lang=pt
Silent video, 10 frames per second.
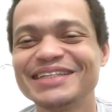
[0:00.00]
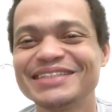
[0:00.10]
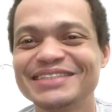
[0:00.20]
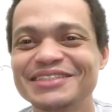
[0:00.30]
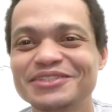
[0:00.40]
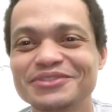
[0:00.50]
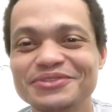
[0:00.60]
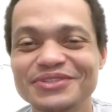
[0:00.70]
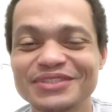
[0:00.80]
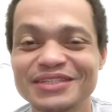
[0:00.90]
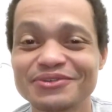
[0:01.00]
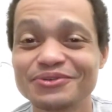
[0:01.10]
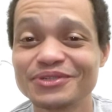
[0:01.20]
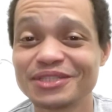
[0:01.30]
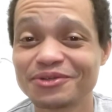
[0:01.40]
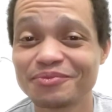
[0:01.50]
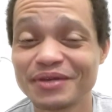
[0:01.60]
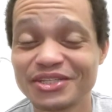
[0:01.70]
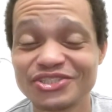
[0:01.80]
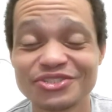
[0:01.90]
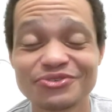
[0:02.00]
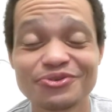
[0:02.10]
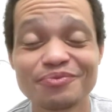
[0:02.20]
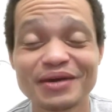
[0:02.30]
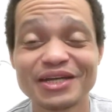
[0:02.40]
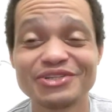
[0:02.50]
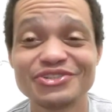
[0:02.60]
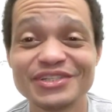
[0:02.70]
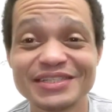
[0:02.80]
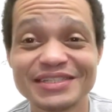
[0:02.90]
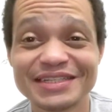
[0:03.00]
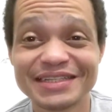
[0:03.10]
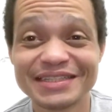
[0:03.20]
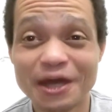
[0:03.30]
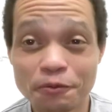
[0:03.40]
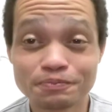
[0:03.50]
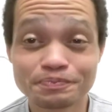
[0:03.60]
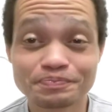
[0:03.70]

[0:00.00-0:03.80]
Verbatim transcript: gente, curta, comente, compartilhe esse canal,